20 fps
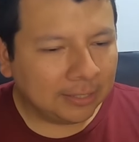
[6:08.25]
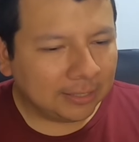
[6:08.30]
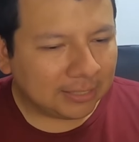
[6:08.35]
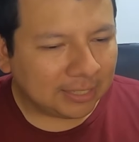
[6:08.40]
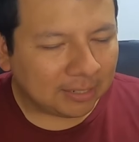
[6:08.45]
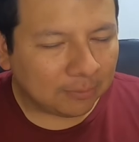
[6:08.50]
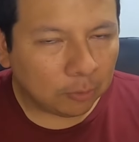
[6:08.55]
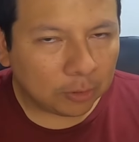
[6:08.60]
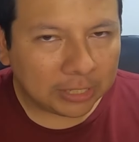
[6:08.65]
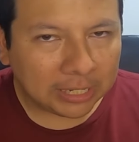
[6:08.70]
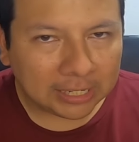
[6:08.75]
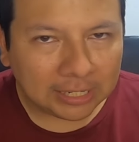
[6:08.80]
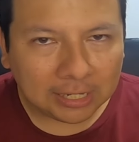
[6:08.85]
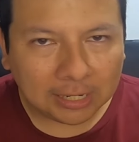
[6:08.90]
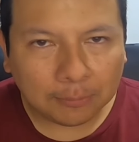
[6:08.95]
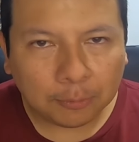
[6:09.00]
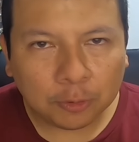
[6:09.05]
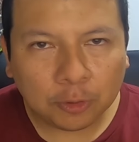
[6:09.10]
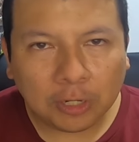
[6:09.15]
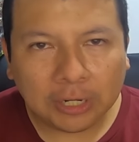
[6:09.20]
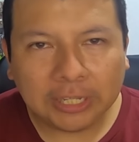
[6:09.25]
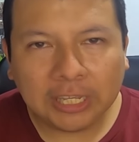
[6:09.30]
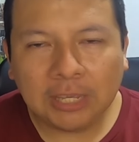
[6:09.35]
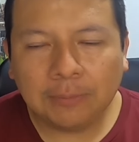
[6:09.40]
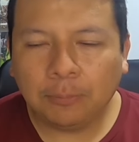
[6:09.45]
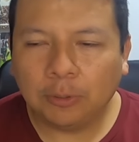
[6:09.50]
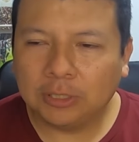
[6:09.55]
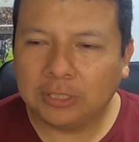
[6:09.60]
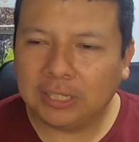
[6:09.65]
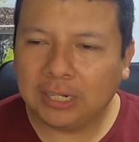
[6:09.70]
Tenemos que darle el apoyo al
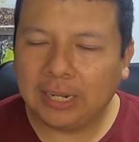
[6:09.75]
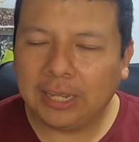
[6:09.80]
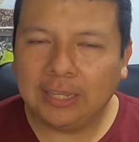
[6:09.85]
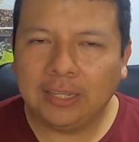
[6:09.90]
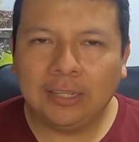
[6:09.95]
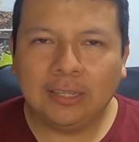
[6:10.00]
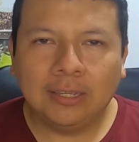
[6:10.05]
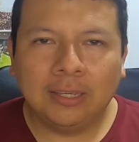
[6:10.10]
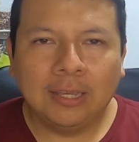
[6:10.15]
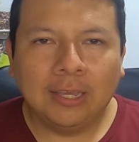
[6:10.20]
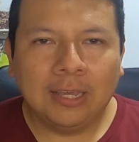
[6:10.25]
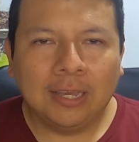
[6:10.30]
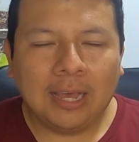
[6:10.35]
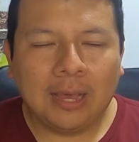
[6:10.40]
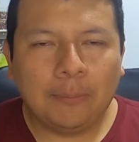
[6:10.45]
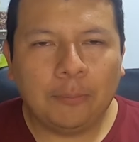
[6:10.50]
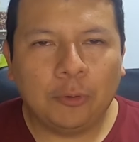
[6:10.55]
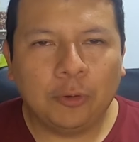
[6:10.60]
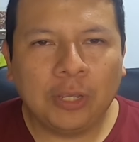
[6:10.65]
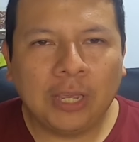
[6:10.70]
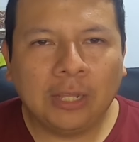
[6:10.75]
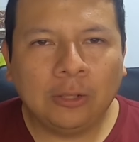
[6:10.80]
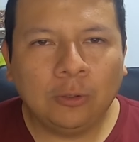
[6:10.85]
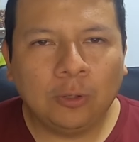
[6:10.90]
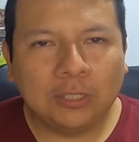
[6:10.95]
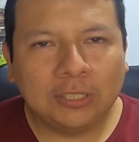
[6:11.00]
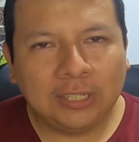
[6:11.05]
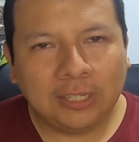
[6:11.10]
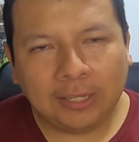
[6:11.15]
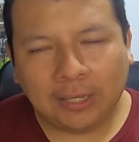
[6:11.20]
equipo, estar ahí
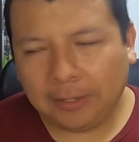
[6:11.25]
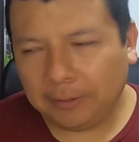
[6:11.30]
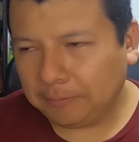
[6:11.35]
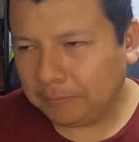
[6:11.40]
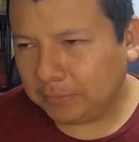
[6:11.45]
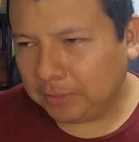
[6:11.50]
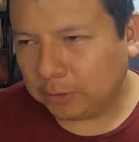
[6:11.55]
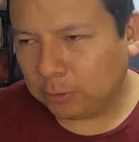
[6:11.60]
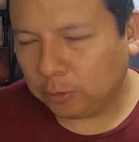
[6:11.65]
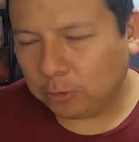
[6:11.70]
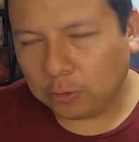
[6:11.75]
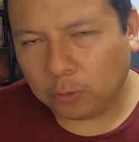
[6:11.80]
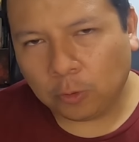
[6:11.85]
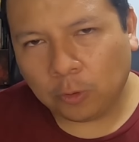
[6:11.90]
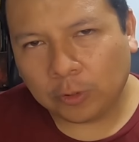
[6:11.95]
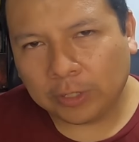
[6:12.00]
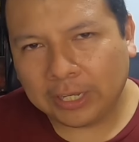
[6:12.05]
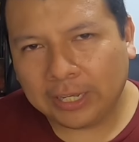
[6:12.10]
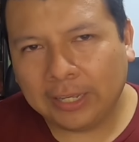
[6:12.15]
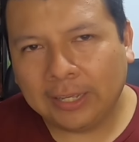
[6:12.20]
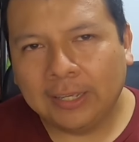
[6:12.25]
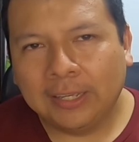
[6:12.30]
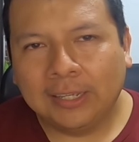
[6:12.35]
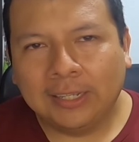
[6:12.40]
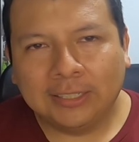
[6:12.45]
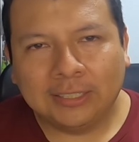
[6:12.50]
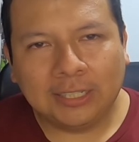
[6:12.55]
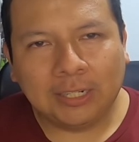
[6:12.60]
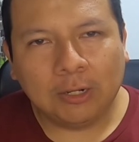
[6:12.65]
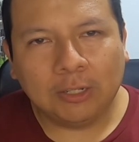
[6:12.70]
apoyando, así que estoy seguro que
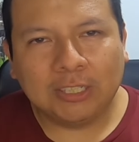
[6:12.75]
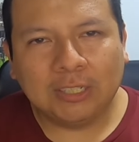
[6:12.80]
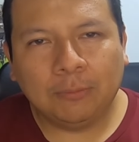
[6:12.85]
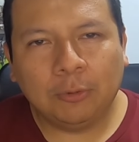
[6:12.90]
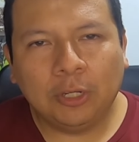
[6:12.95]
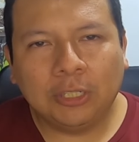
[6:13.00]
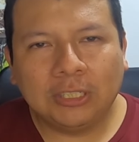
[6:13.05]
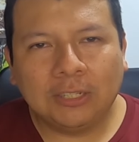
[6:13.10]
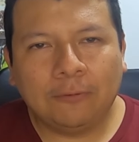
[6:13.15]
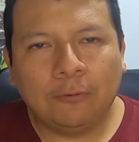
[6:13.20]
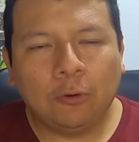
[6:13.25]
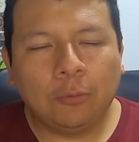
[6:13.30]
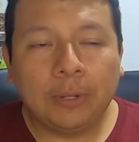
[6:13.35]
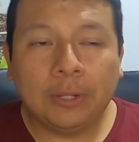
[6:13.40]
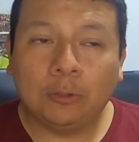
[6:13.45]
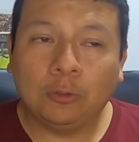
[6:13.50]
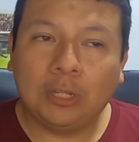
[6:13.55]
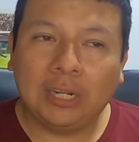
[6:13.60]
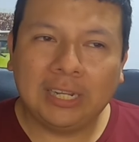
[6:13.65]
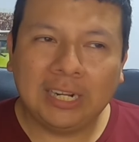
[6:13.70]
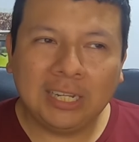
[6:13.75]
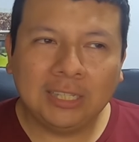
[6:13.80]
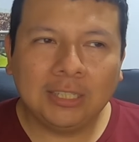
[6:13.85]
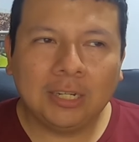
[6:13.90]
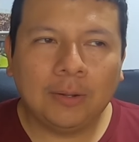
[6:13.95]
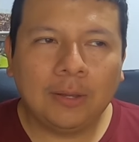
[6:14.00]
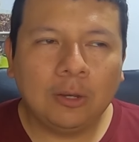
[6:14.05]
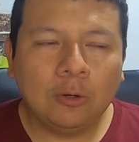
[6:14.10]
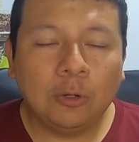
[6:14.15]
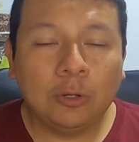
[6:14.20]
si lo hacemos de esta forma y con el gran
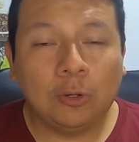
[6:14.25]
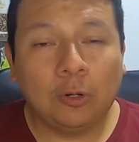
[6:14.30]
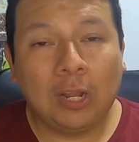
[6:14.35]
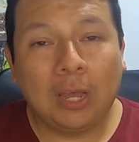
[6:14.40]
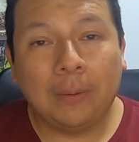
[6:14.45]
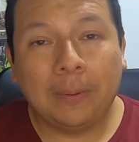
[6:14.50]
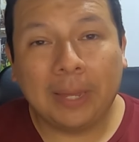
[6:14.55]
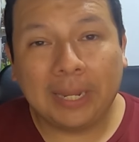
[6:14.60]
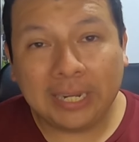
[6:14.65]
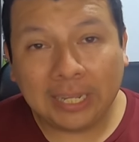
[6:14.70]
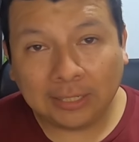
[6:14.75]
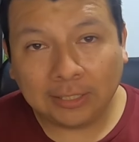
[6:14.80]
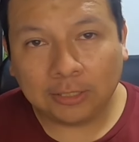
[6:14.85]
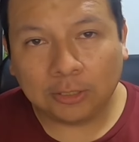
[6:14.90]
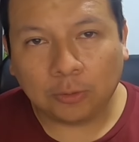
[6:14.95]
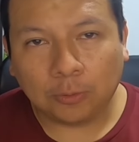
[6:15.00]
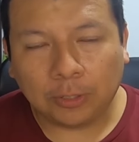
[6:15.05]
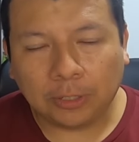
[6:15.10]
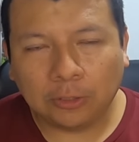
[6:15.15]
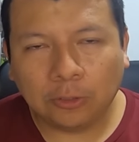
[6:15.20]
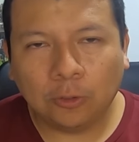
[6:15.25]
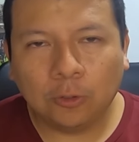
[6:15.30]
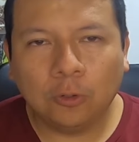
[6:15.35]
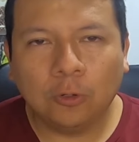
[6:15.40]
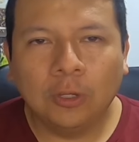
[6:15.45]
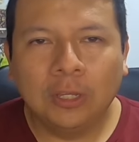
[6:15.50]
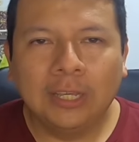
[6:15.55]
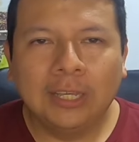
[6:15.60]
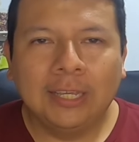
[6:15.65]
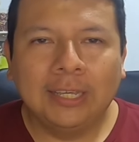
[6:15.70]
trabajo y con las variantes sobre
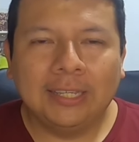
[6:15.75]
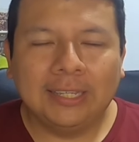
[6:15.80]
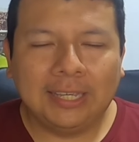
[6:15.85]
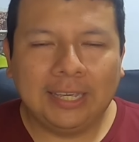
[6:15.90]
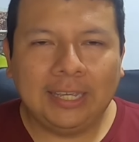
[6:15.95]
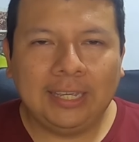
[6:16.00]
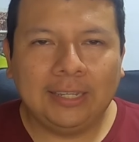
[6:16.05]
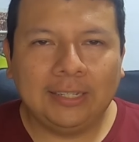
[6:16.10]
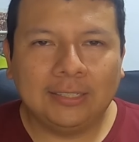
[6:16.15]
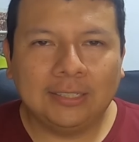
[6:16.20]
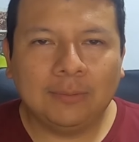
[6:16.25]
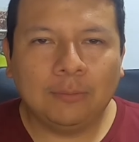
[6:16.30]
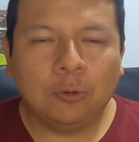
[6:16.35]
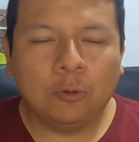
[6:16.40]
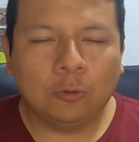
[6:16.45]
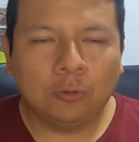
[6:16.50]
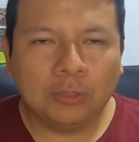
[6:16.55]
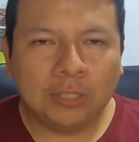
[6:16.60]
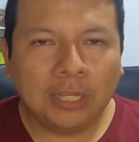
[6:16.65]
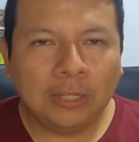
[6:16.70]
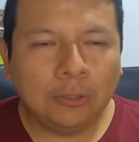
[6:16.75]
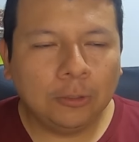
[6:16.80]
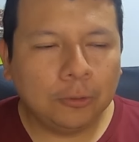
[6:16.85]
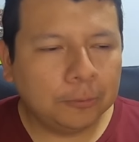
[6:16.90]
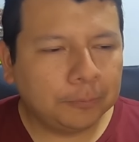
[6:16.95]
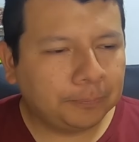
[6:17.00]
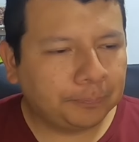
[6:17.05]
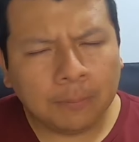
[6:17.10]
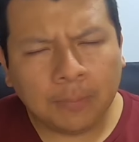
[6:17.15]
todo que estamos contando.